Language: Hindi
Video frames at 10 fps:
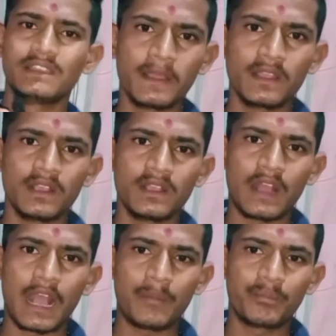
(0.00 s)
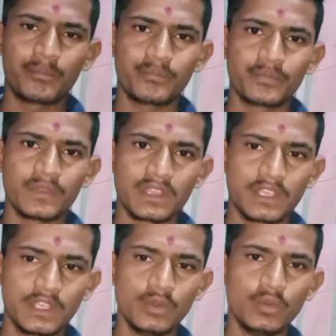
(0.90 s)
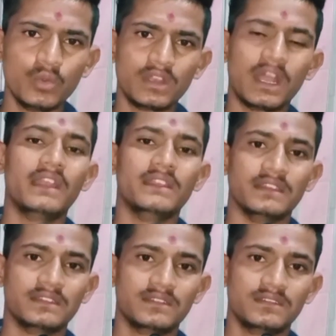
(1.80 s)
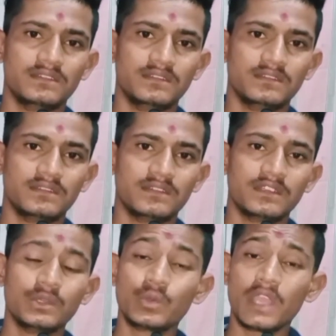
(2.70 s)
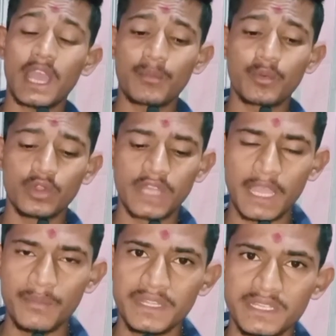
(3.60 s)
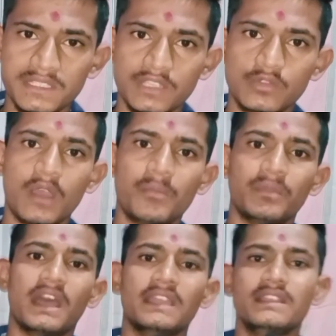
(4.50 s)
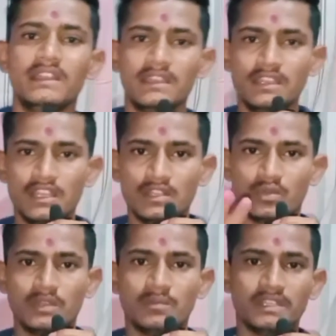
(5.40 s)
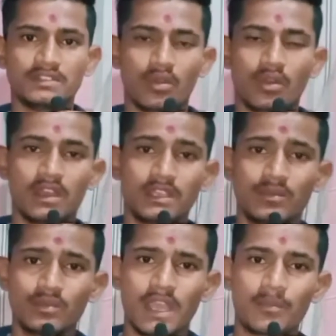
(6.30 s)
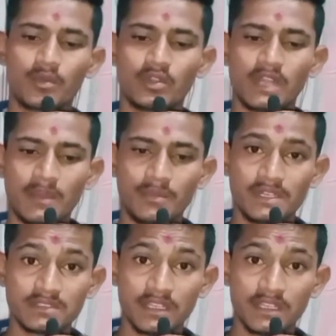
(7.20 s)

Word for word: है आप मास गिनर को क्यों ना लें क्योंकि भाई लोग आपको डायबिटीज़ होगी तो आपका शुगर बढ़ेगा एक